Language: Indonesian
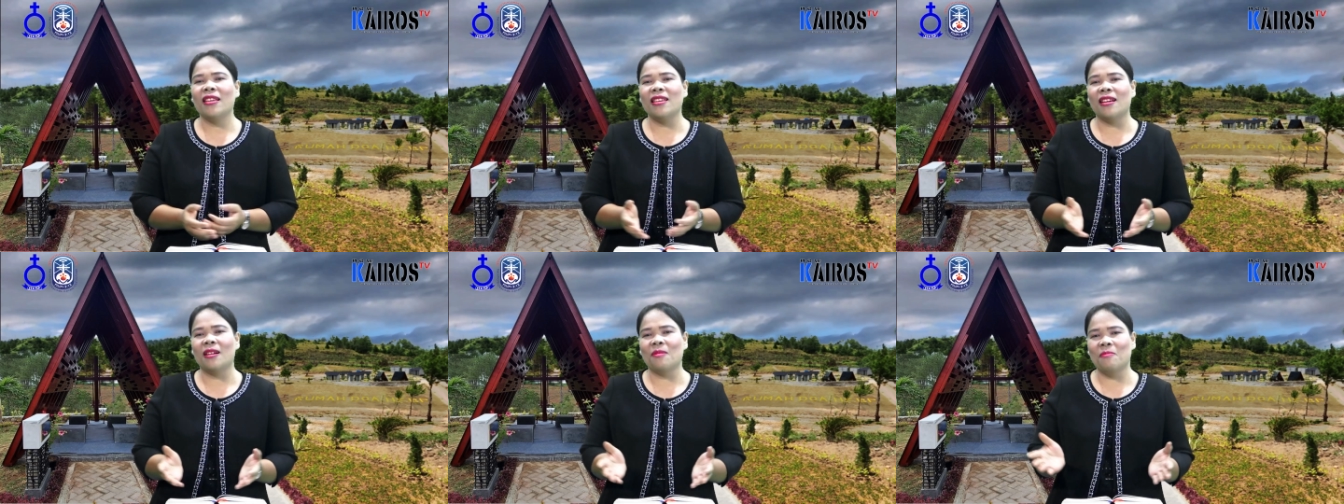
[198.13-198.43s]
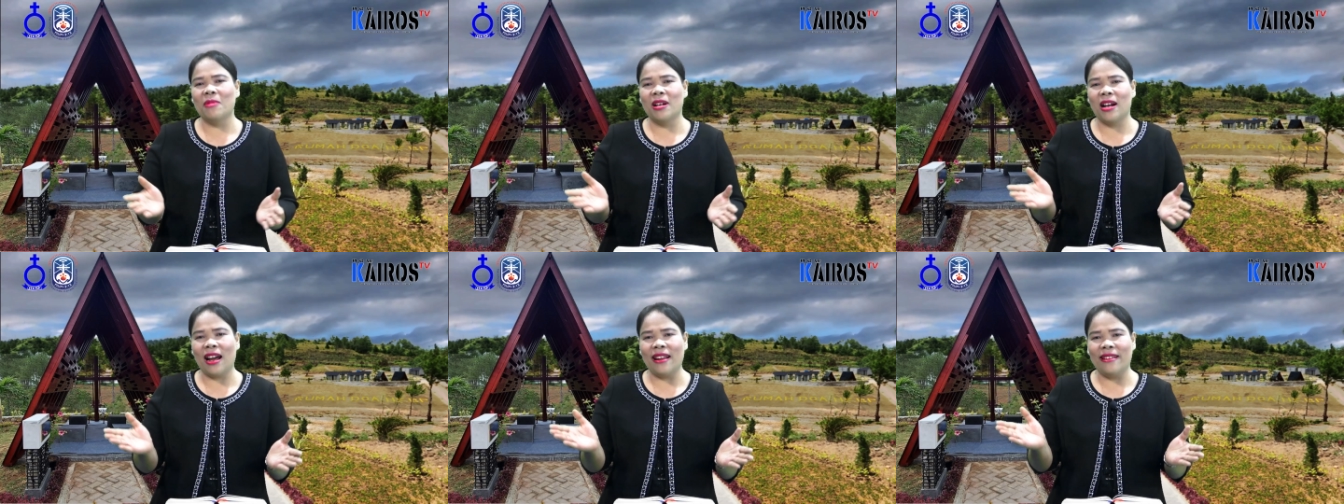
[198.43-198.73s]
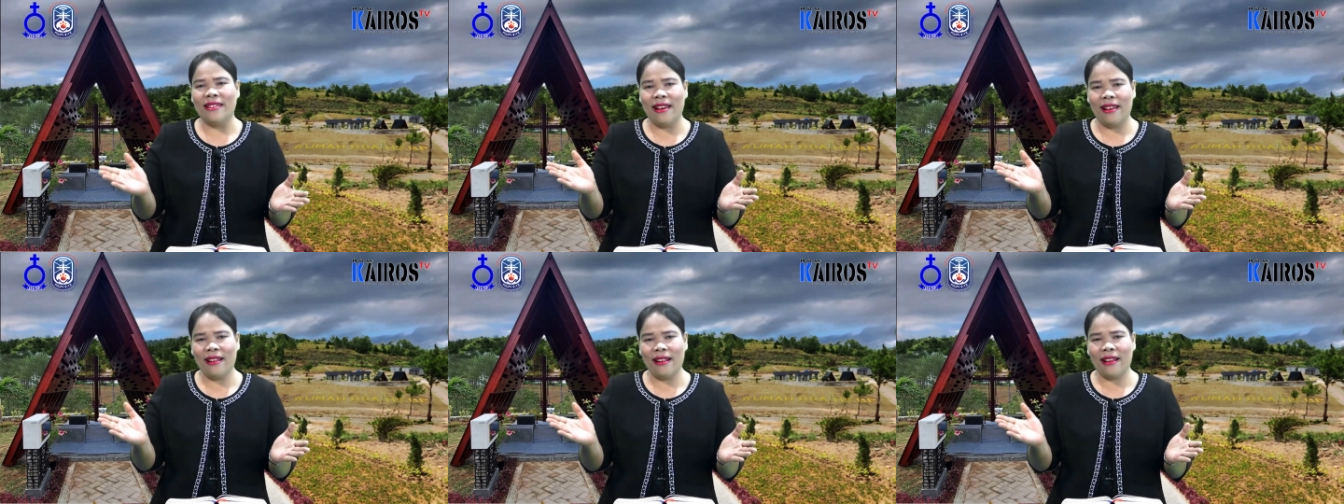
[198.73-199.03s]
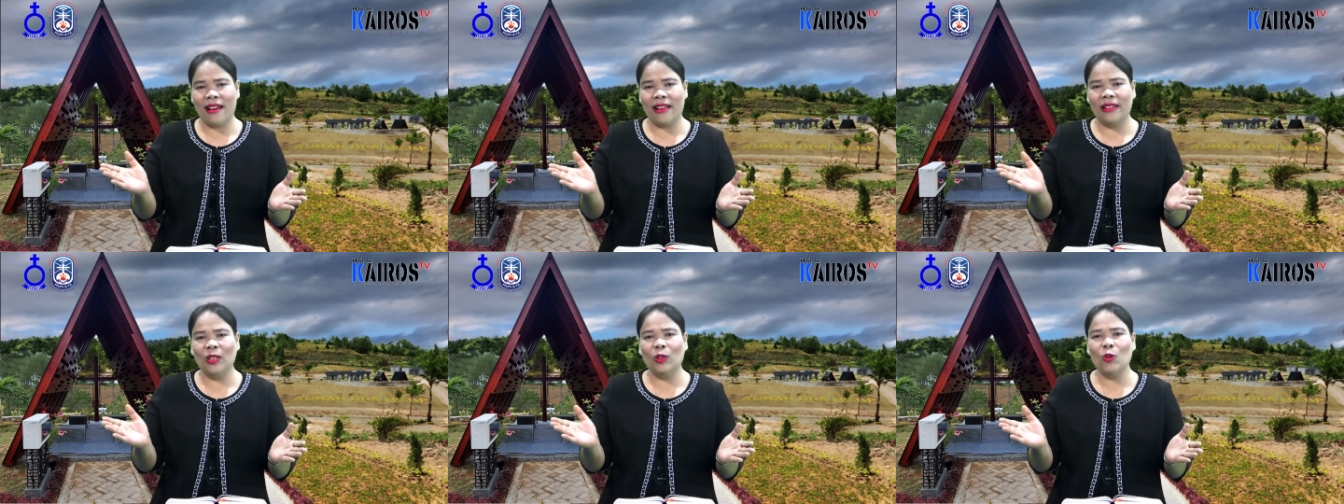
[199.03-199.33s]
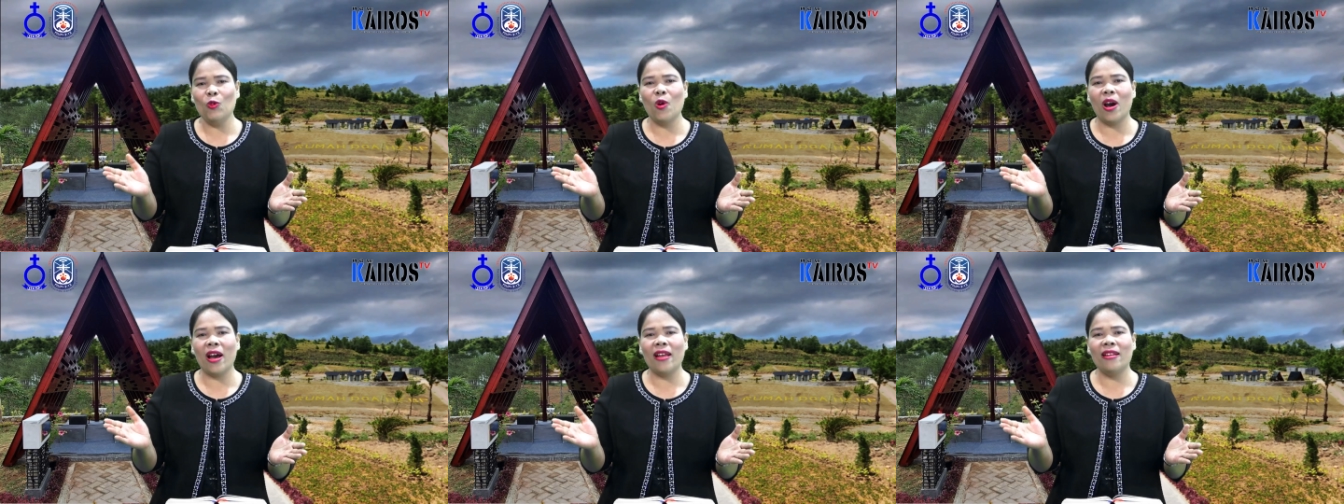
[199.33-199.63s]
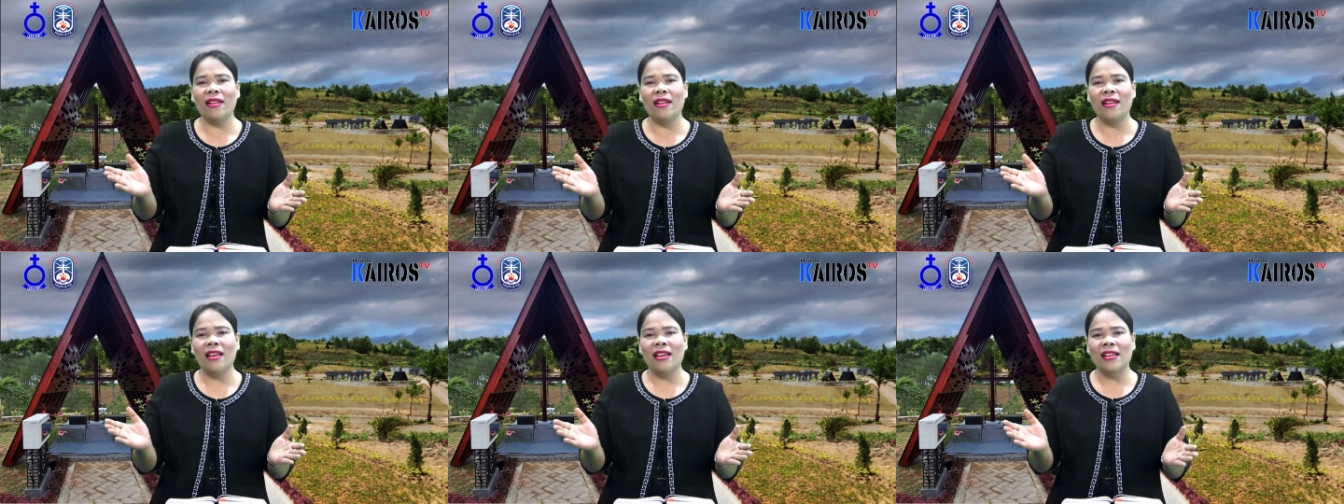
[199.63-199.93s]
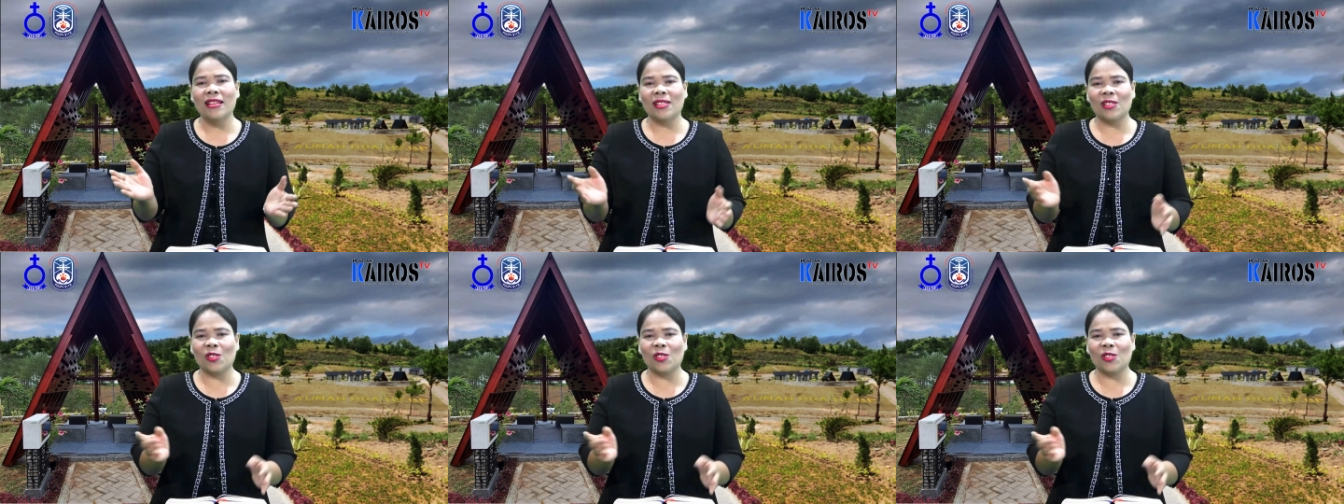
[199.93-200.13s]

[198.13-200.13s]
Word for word: yang mengandalkan Tuhan